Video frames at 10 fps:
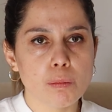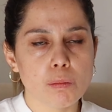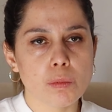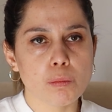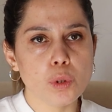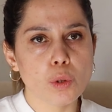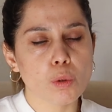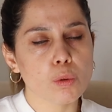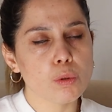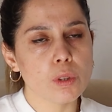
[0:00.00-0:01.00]
Hmm, bu
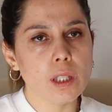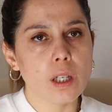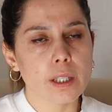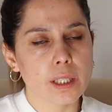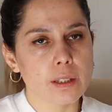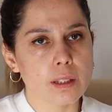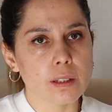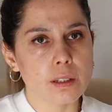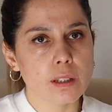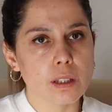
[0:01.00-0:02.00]
doğrultuda hareket
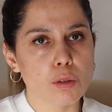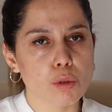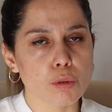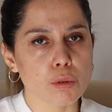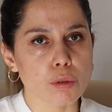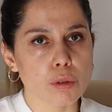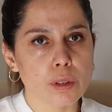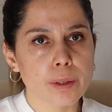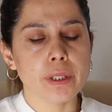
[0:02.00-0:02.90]
edilir diye düşünüyoruz.